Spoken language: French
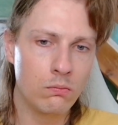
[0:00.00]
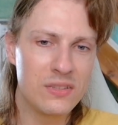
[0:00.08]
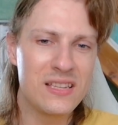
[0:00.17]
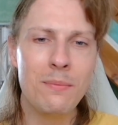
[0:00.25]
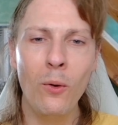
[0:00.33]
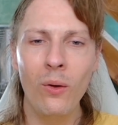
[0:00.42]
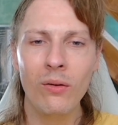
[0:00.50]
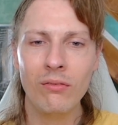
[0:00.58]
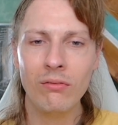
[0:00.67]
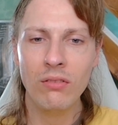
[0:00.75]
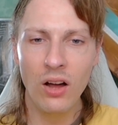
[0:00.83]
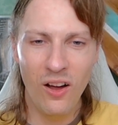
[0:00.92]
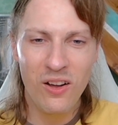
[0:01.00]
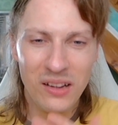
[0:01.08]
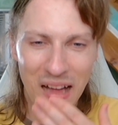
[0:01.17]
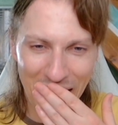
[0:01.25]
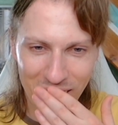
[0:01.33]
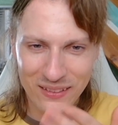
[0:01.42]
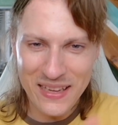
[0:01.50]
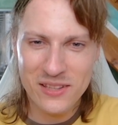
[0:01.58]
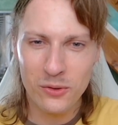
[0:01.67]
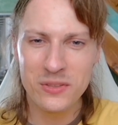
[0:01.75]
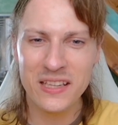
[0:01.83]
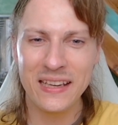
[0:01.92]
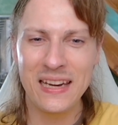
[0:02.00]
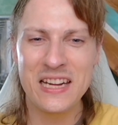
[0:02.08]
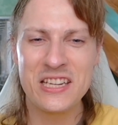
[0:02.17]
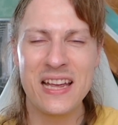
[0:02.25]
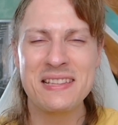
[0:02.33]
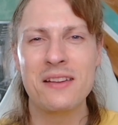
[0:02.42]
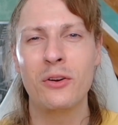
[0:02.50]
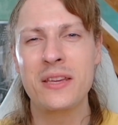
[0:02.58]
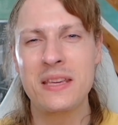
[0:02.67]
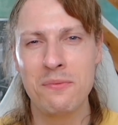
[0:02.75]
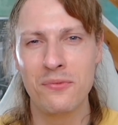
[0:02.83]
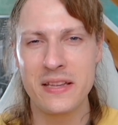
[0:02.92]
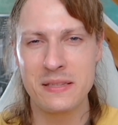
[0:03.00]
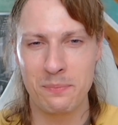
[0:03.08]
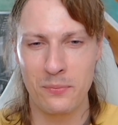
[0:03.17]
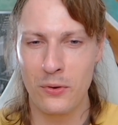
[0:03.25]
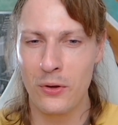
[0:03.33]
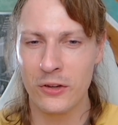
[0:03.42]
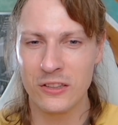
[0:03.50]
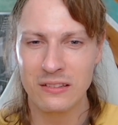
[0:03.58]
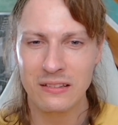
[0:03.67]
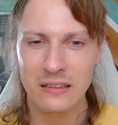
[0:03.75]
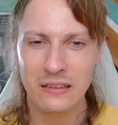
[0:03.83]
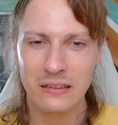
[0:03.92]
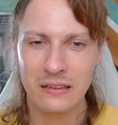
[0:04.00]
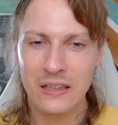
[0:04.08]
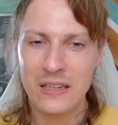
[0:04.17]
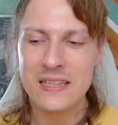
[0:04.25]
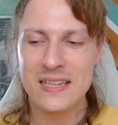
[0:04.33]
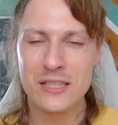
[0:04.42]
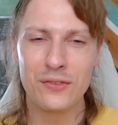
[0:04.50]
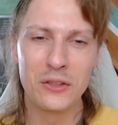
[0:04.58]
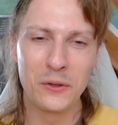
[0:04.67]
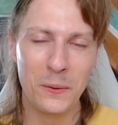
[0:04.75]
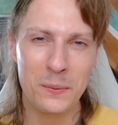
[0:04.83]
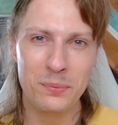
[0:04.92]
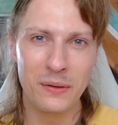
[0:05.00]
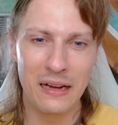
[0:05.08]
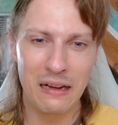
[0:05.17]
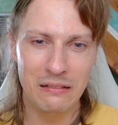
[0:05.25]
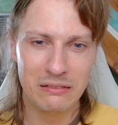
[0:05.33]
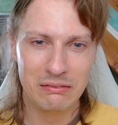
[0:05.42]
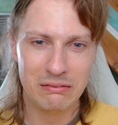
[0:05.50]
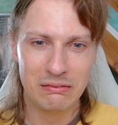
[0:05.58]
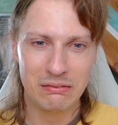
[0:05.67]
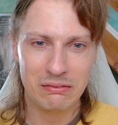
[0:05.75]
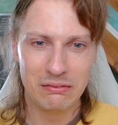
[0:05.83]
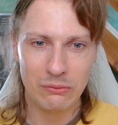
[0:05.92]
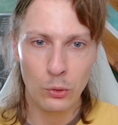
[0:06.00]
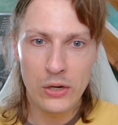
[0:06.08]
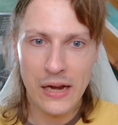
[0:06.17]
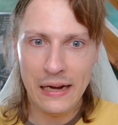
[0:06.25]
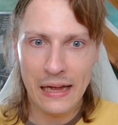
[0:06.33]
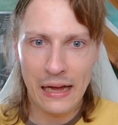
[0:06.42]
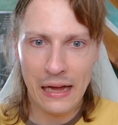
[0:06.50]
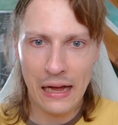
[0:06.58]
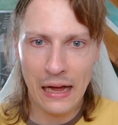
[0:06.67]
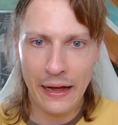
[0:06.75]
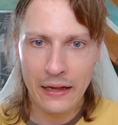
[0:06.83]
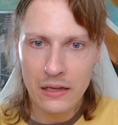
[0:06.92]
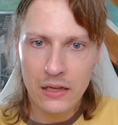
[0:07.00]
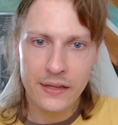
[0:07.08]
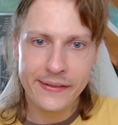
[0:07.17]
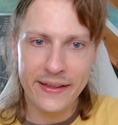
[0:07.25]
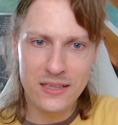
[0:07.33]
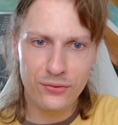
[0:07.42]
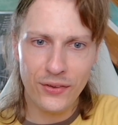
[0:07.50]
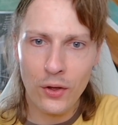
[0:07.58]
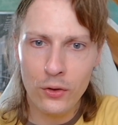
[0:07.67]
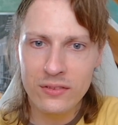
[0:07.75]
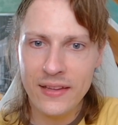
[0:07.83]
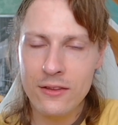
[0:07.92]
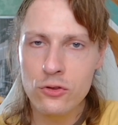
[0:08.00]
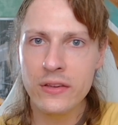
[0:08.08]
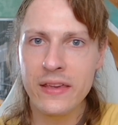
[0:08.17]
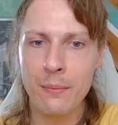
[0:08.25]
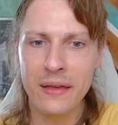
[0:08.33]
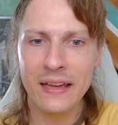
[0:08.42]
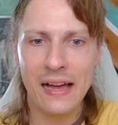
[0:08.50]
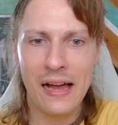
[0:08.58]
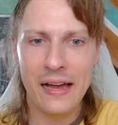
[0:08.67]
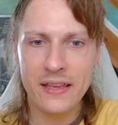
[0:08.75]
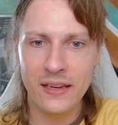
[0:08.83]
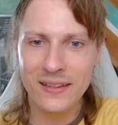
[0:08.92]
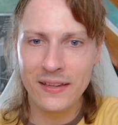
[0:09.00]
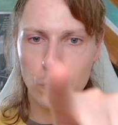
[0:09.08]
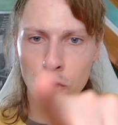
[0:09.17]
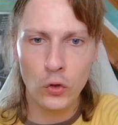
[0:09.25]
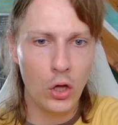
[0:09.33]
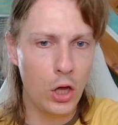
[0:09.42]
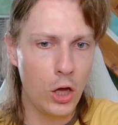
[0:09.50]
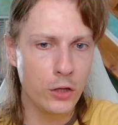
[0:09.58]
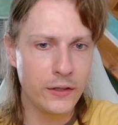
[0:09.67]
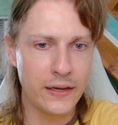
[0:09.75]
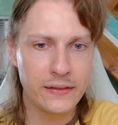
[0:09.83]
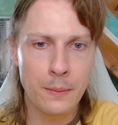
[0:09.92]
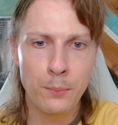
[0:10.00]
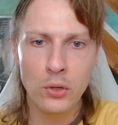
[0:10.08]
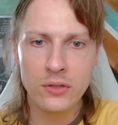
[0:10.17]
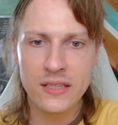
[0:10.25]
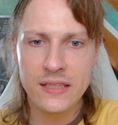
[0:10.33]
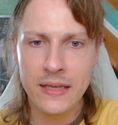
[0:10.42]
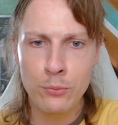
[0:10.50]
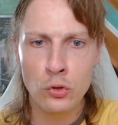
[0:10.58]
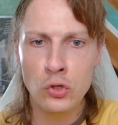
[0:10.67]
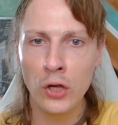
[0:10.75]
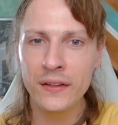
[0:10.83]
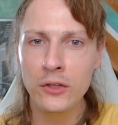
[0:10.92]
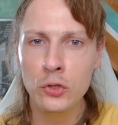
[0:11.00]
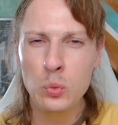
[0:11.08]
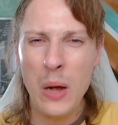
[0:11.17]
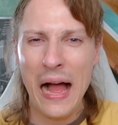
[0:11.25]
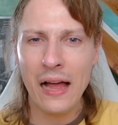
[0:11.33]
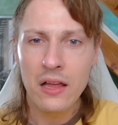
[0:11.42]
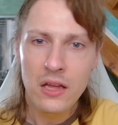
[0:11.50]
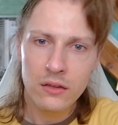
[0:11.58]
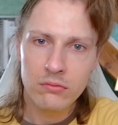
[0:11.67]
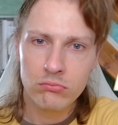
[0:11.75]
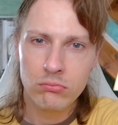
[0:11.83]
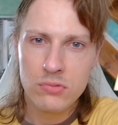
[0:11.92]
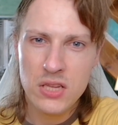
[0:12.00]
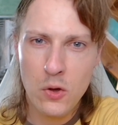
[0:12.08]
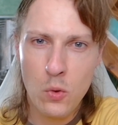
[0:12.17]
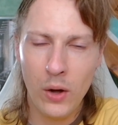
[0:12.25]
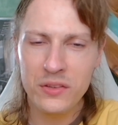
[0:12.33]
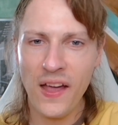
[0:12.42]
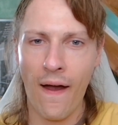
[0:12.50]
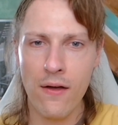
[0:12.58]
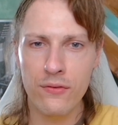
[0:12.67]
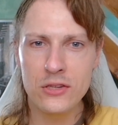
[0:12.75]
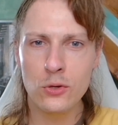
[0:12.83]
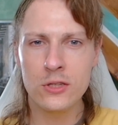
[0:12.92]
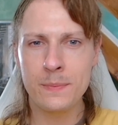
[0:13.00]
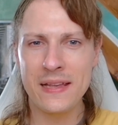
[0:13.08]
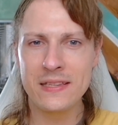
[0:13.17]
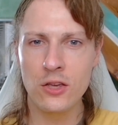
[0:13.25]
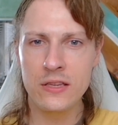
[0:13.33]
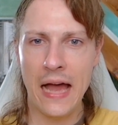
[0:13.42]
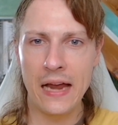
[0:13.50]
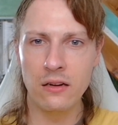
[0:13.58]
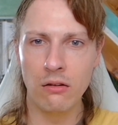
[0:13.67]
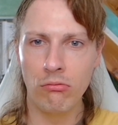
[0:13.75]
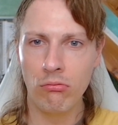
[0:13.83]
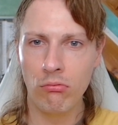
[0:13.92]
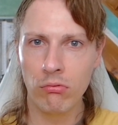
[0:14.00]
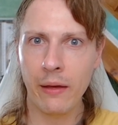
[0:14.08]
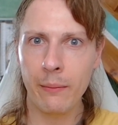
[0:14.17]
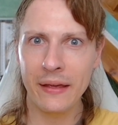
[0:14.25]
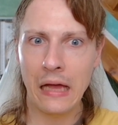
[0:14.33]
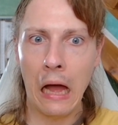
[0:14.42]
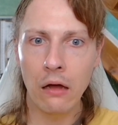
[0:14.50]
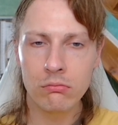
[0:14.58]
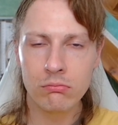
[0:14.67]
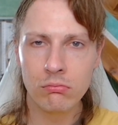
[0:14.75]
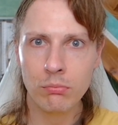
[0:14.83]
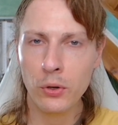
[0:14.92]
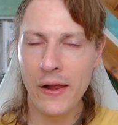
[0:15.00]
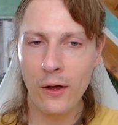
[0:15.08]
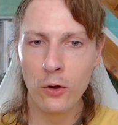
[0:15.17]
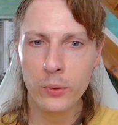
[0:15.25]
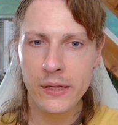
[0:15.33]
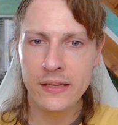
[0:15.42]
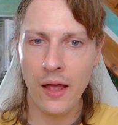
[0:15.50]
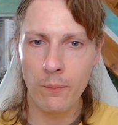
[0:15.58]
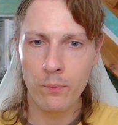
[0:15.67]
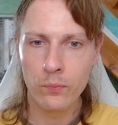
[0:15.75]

C'est bon oh, ah! Ils ont tiré la chasse avant qu'il me fasse peur ah, ça se fait trop pas Oh là là Il y a différentes têtes de caméra, il y en a des gurants, il y en a des petits, des belants, des noirs. C'est quoi, on dirait un vaisseau spatial. Caméra, Polaroid.